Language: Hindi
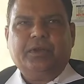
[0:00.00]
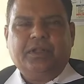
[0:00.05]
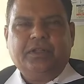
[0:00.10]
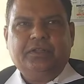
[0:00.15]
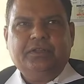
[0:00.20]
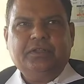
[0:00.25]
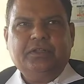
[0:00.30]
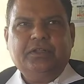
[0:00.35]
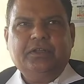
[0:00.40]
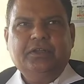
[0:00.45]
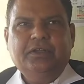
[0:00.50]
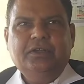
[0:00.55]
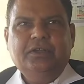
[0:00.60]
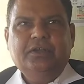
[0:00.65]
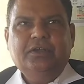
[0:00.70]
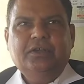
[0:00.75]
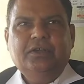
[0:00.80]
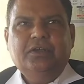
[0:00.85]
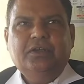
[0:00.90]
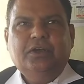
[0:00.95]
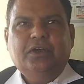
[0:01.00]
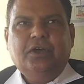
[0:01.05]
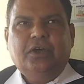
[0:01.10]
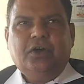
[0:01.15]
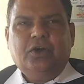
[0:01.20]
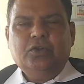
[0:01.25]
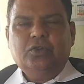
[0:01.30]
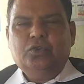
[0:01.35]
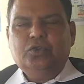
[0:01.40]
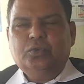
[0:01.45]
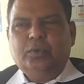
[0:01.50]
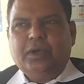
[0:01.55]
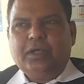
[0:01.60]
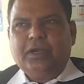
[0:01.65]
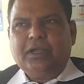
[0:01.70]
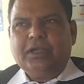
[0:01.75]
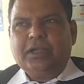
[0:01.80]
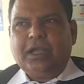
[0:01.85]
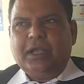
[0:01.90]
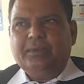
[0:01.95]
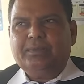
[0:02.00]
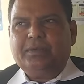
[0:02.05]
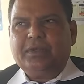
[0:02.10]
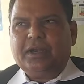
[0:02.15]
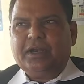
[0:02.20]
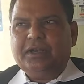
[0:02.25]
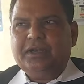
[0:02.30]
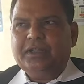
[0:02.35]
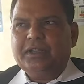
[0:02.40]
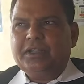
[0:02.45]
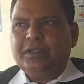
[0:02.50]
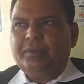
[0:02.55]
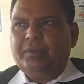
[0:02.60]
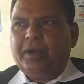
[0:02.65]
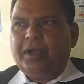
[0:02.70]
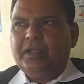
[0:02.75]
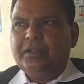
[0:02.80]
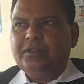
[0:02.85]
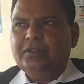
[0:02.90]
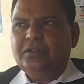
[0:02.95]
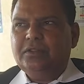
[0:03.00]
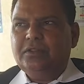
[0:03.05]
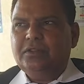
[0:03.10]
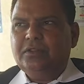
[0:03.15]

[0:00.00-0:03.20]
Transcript: करा दिया और दोबारा गायब कराने के बाद